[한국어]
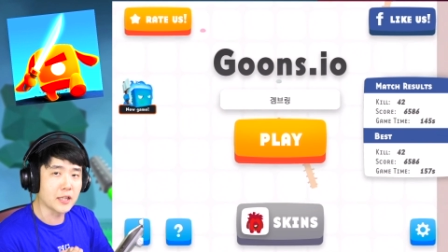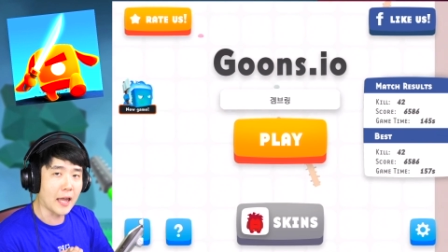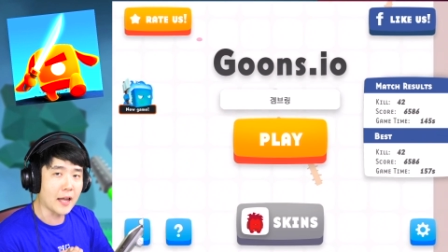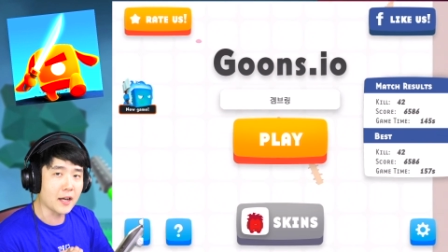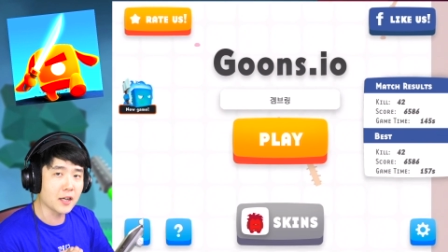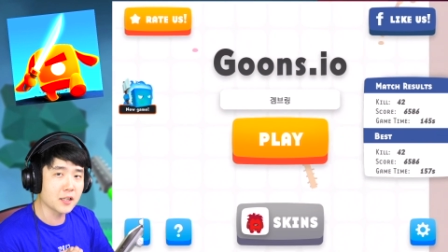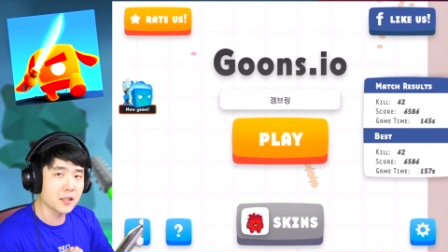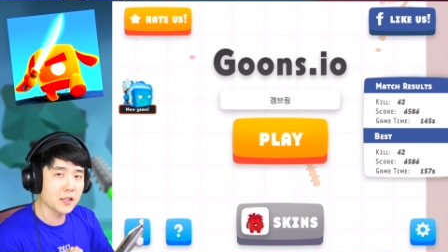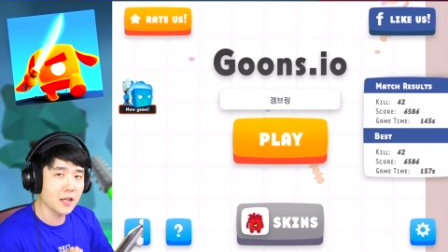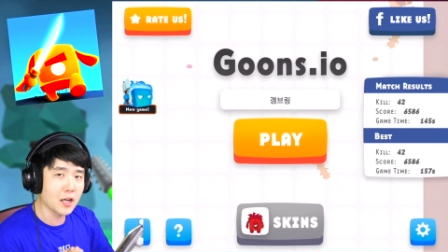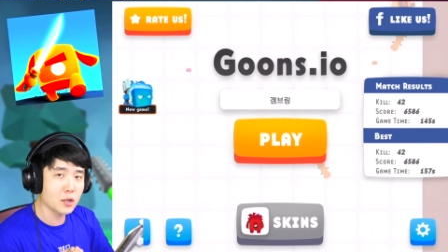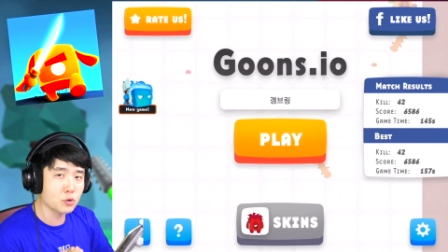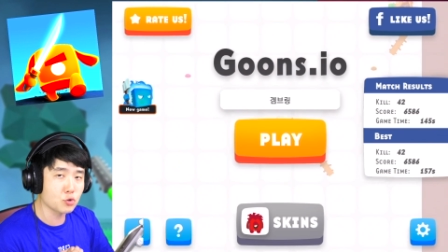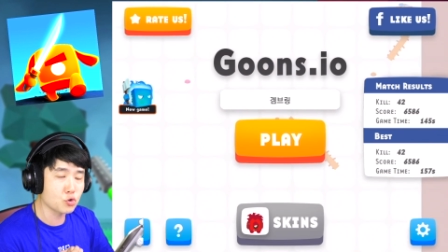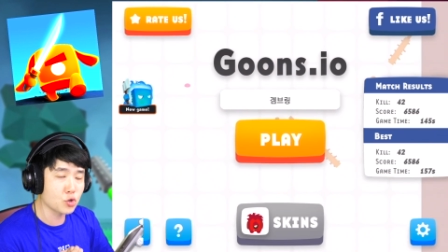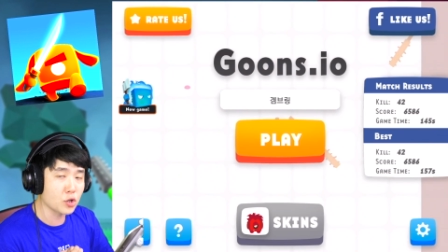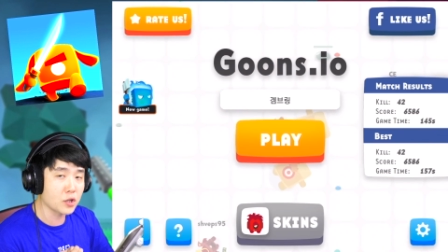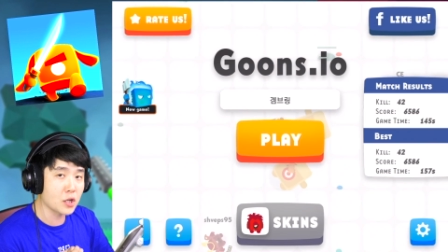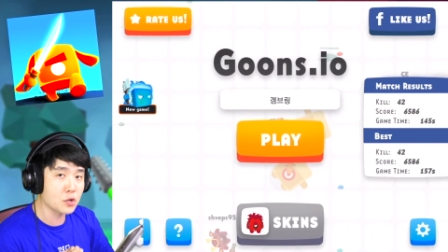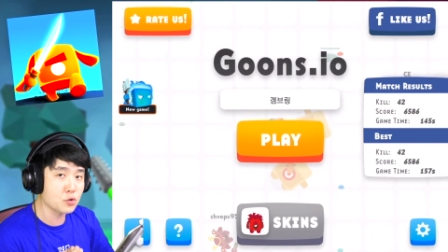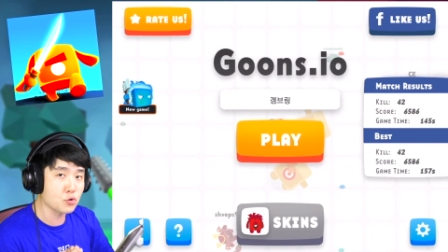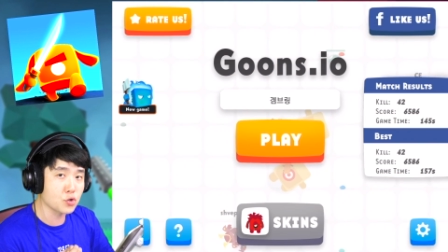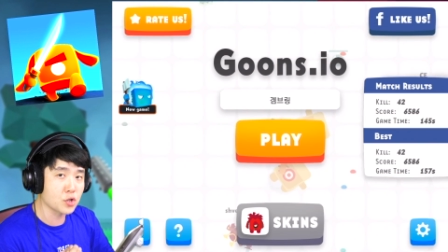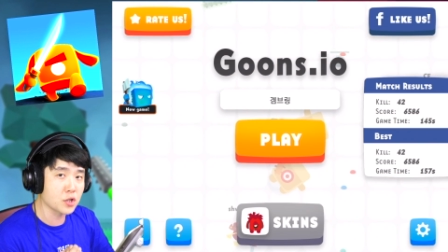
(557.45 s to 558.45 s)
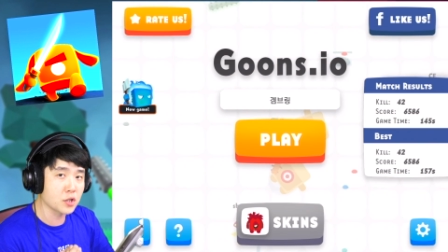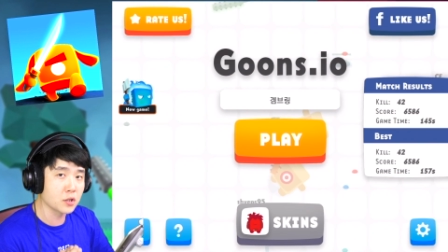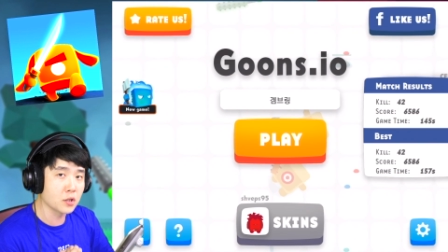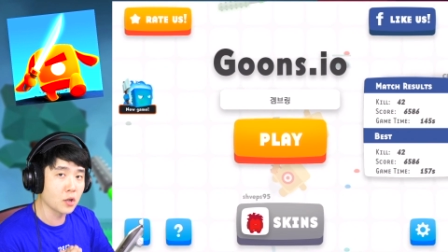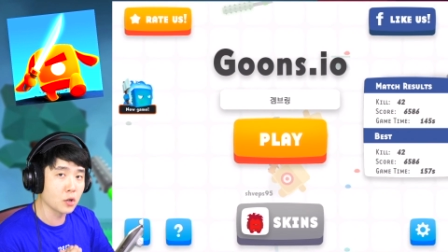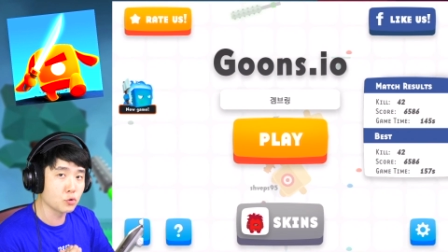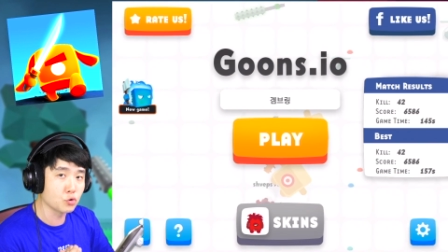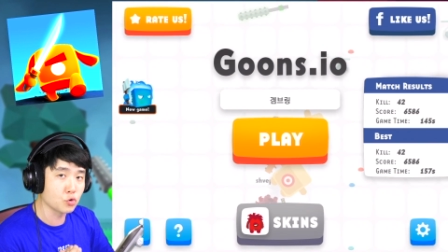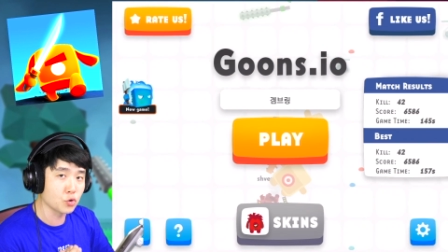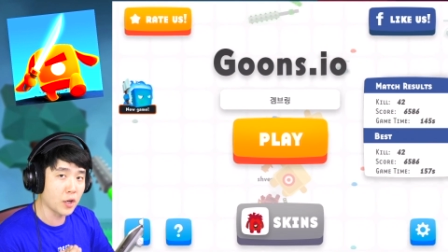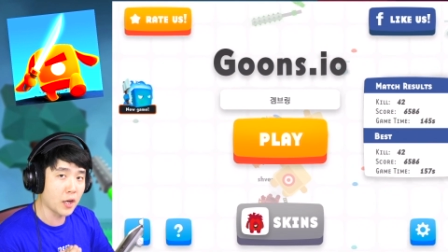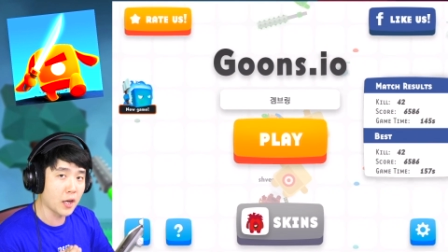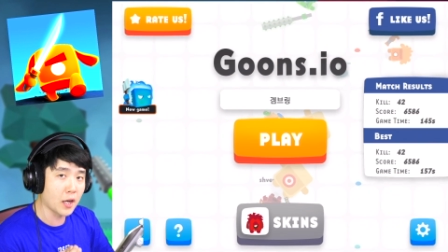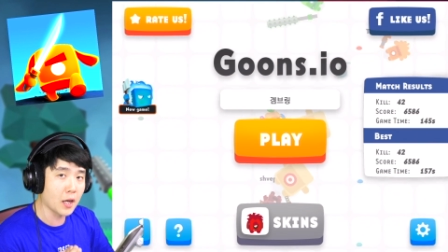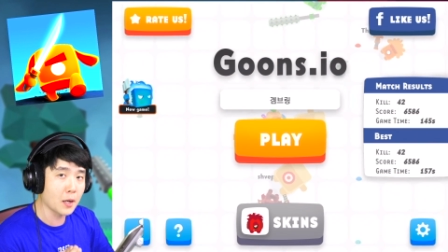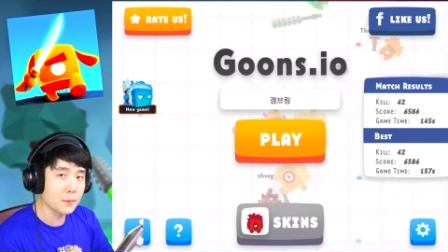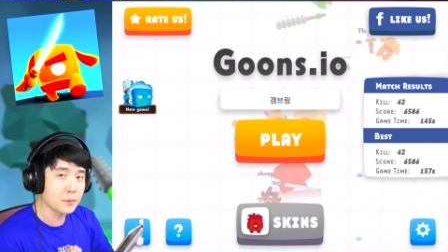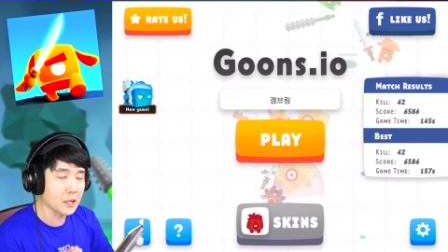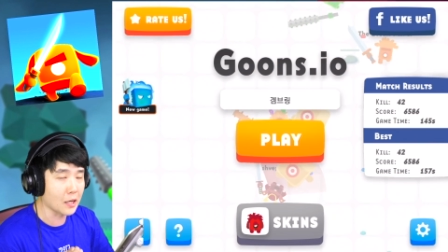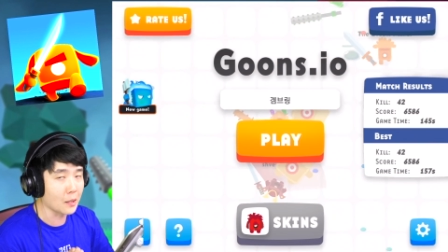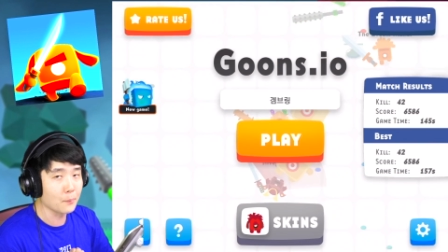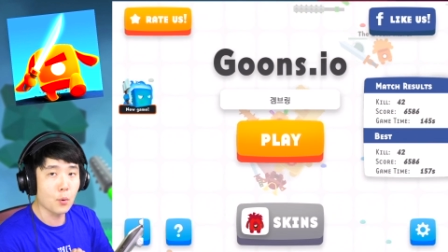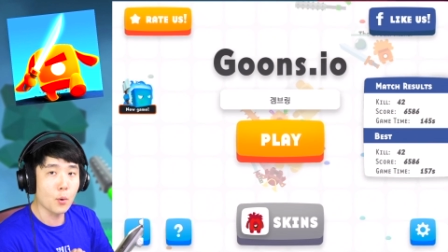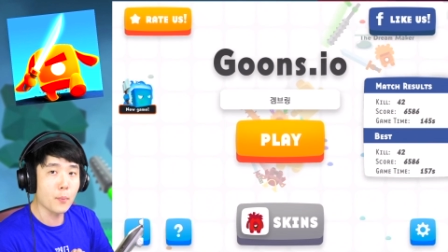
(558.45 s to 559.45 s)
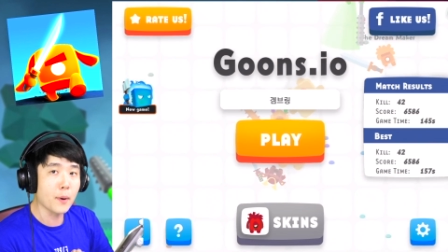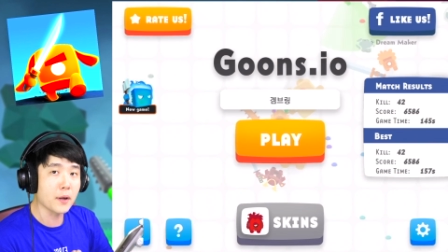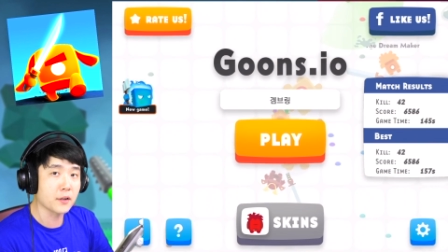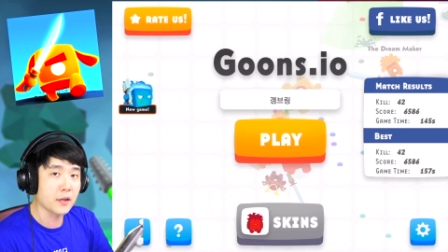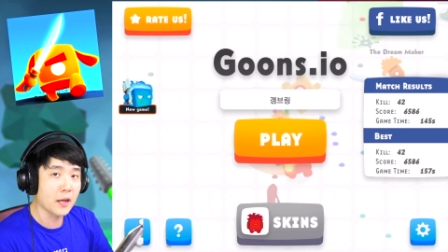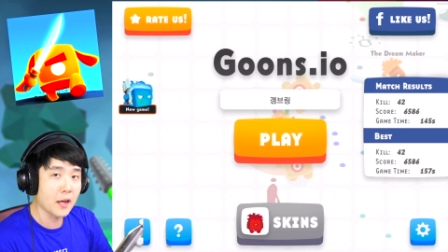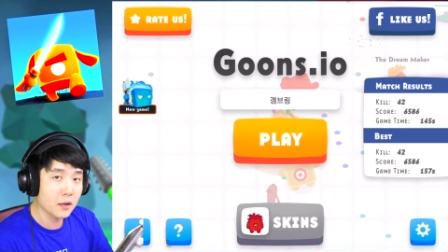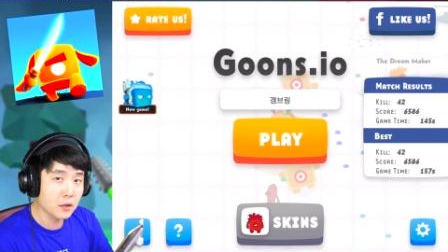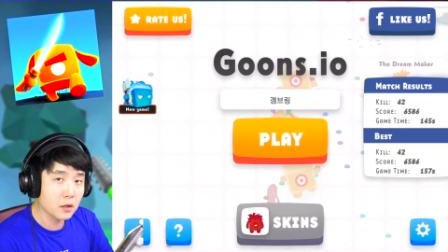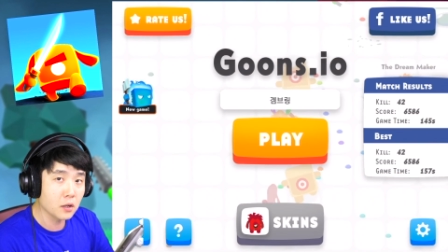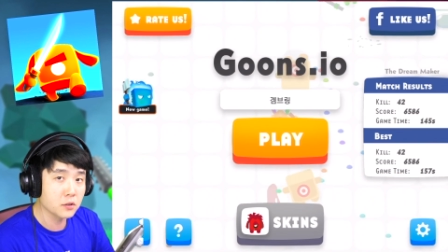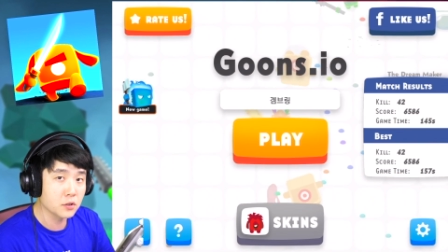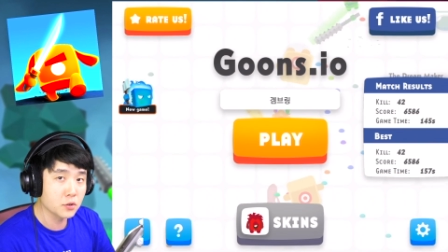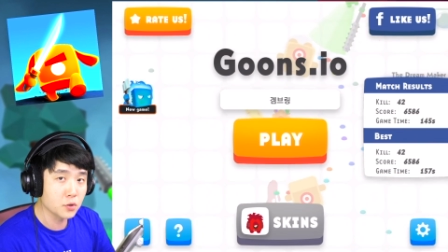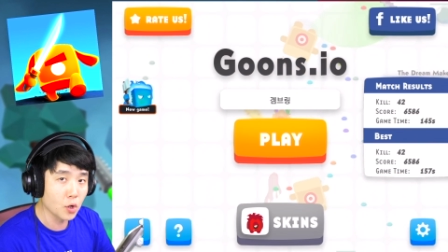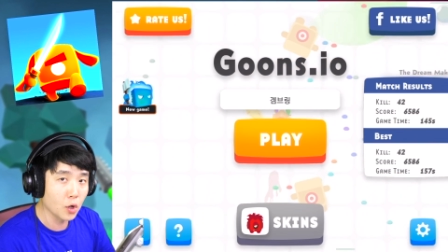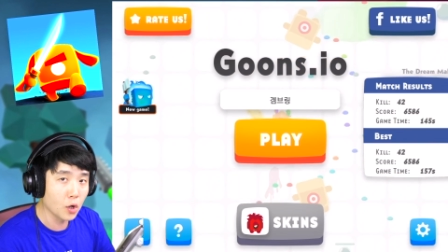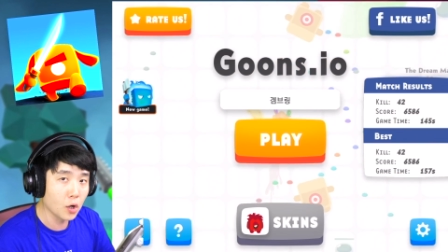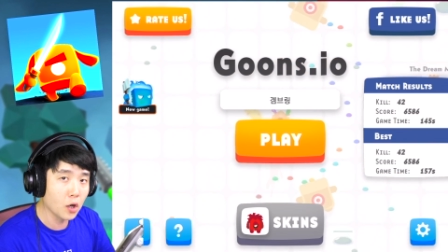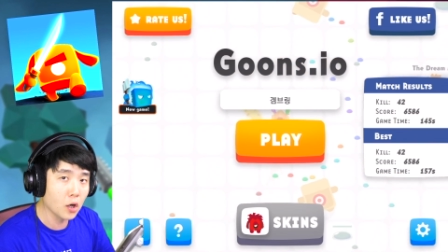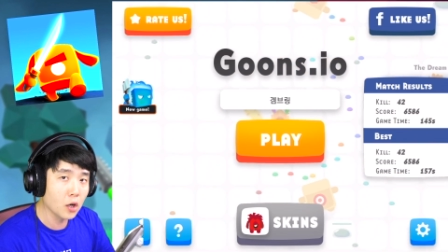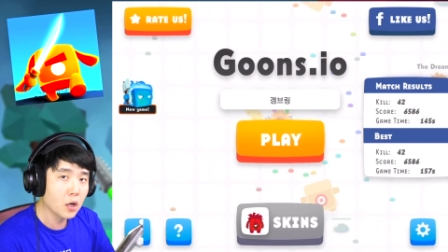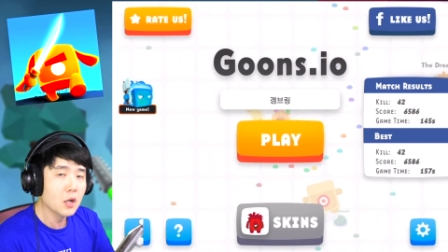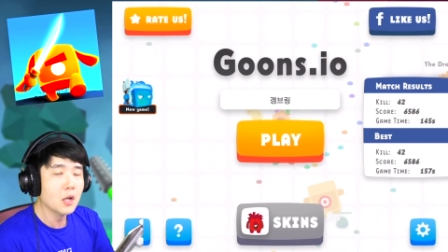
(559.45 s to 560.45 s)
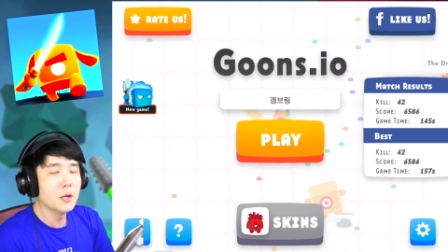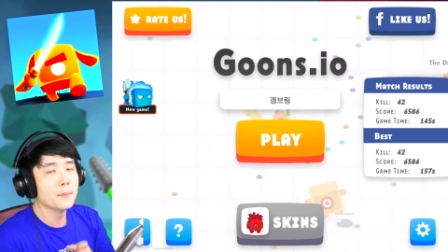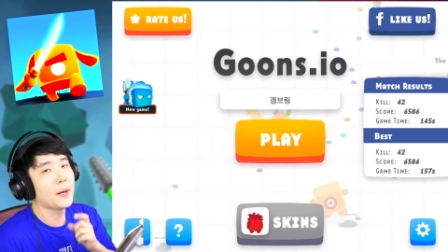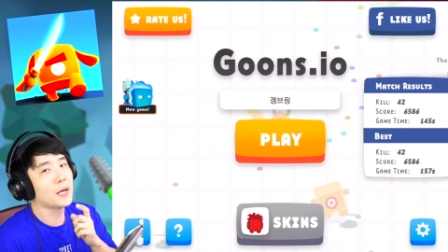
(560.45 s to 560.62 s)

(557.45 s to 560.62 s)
댓글에 추천해 주신 것 중에 제가 뽑아서 했거든요.